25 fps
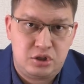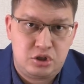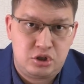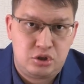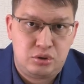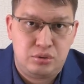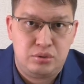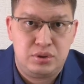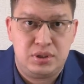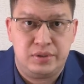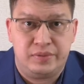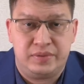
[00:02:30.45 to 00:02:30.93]

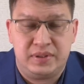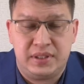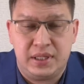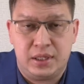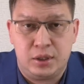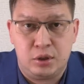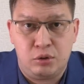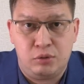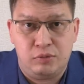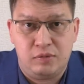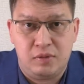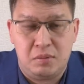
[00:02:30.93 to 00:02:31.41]
что со
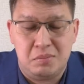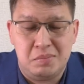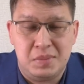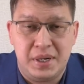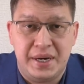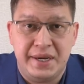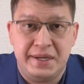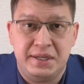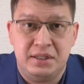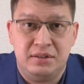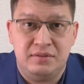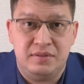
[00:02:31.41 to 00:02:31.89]
2
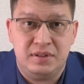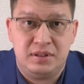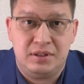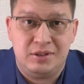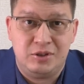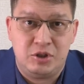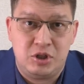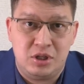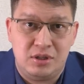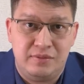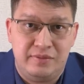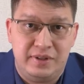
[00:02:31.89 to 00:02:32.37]
мая
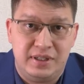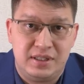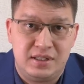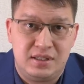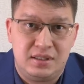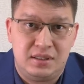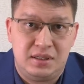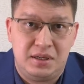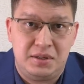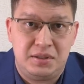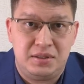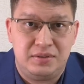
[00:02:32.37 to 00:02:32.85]

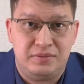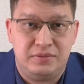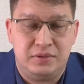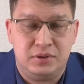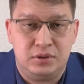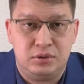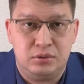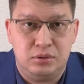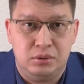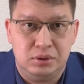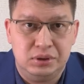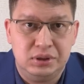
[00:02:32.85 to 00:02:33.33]
2023
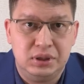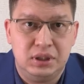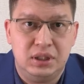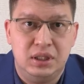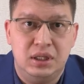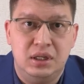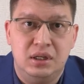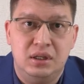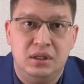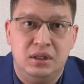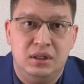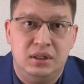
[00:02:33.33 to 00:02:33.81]

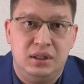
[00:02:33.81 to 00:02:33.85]
года